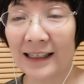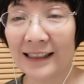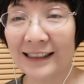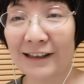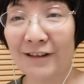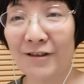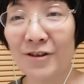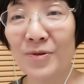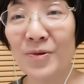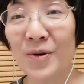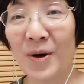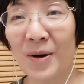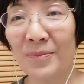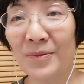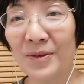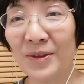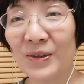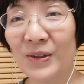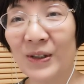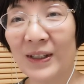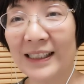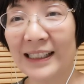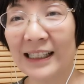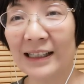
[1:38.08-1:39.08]
因为我们
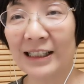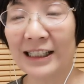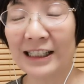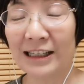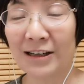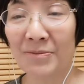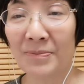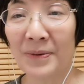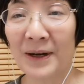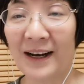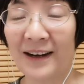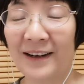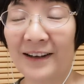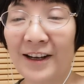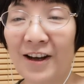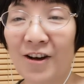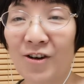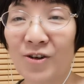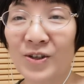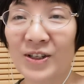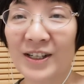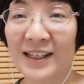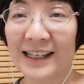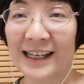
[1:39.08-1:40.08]
觉得这个朋
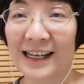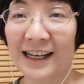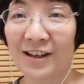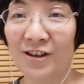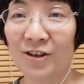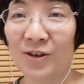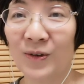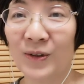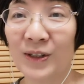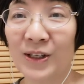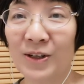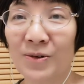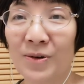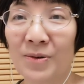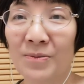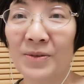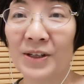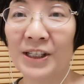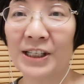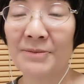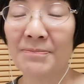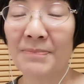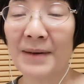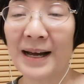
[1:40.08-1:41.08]
友是很容易，我
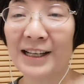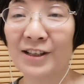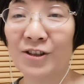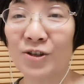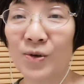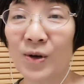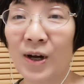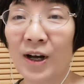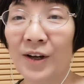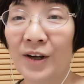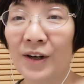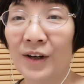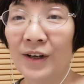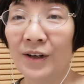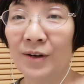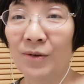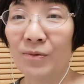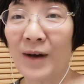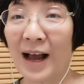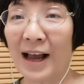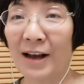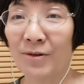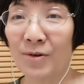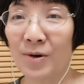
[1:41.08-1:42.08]
们一般说
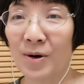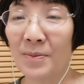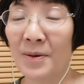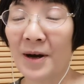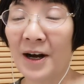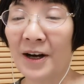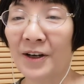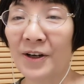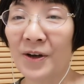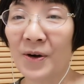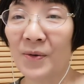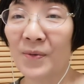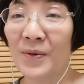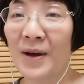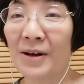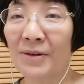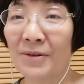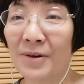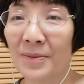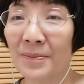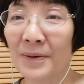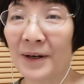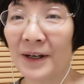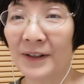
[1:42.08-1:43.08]
外国朋友，外
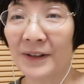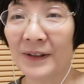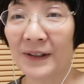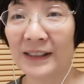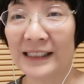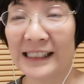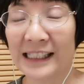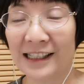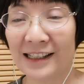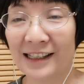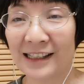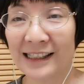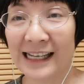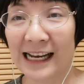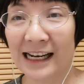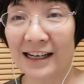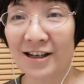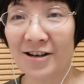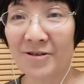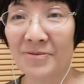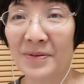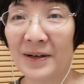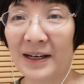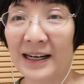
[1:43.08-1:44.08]
国朋友，其实在
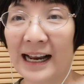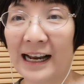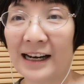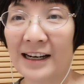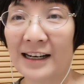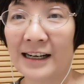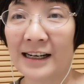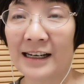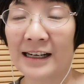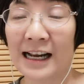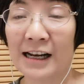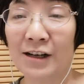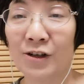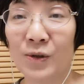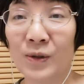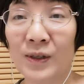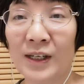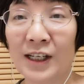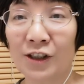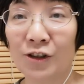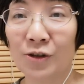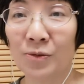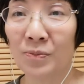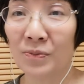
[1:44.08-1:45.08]
日本来人来说
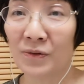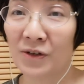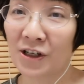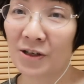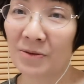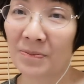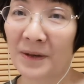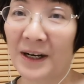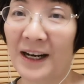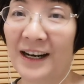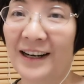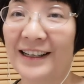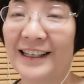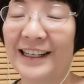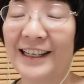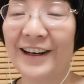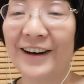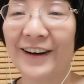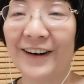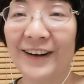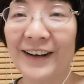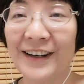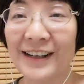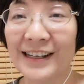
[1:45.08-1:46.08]
那就不是朋
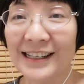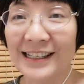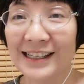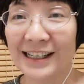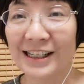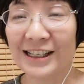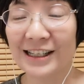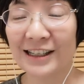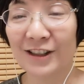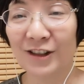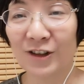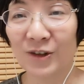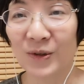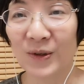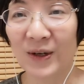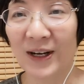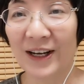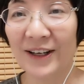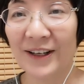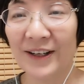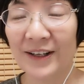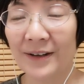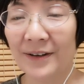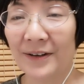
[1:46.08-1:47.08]
友，只是就
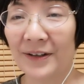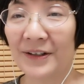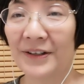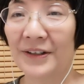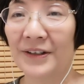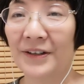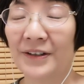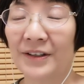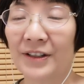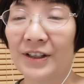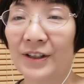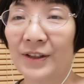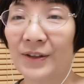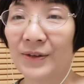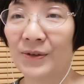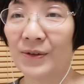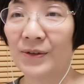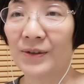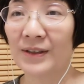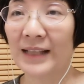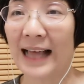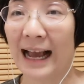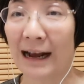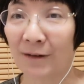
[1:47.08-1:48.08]
说嗯
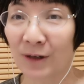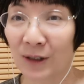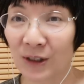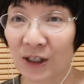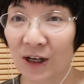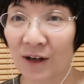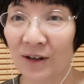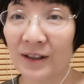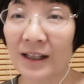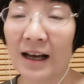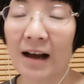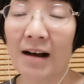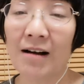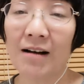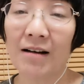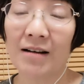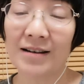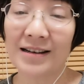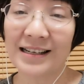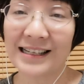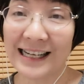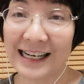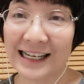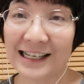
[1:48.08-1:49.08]
打过交
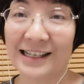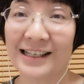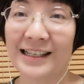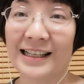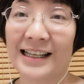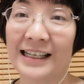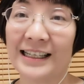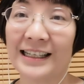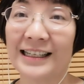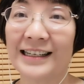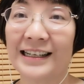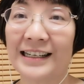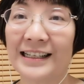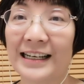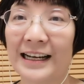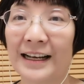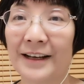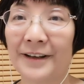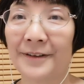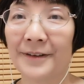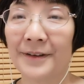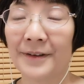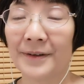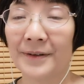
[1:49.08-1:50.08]
道认识的一个
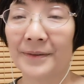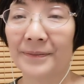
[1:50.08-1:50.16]
人，